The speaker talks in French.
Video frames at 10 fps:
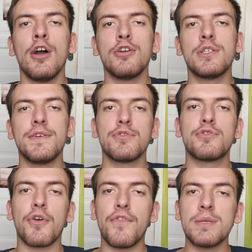Suivez-nous
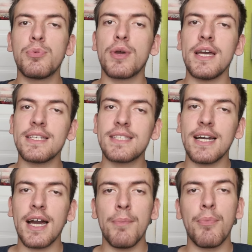sur Facebook et
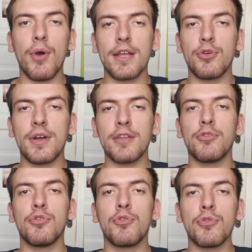Instagram pour rater aucun de
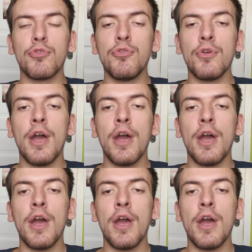nos contenus.